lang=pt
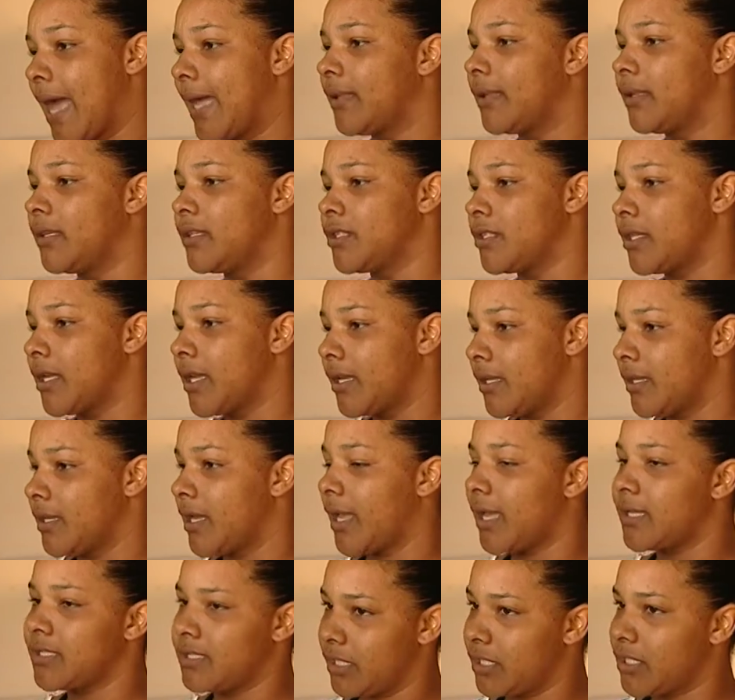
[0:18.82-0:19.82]
Cada dinheirinho
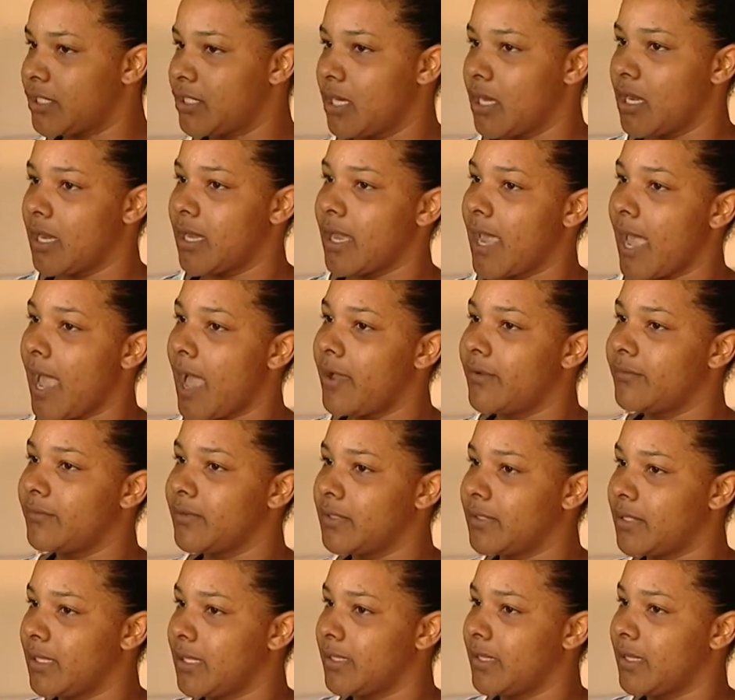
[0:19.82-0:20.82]
que a gente ganhava,
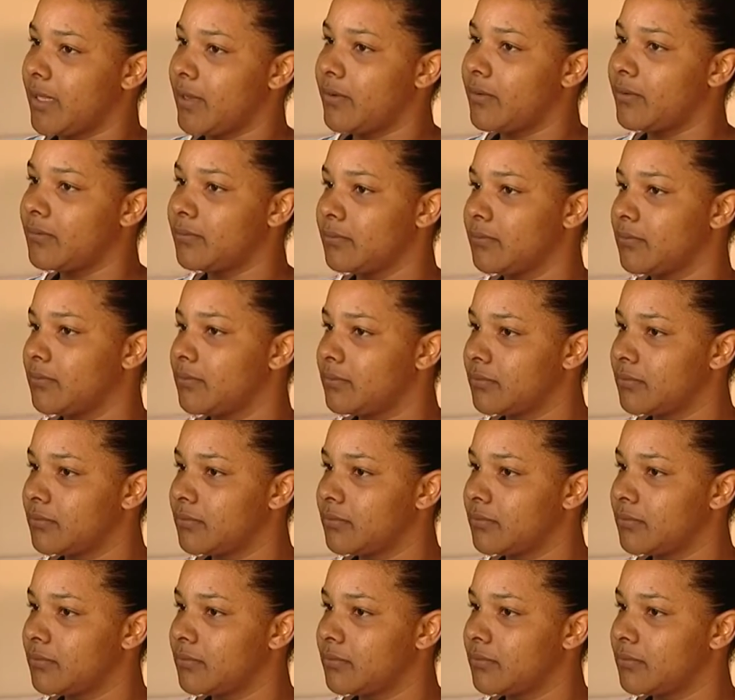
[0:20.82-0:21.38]
entendeu?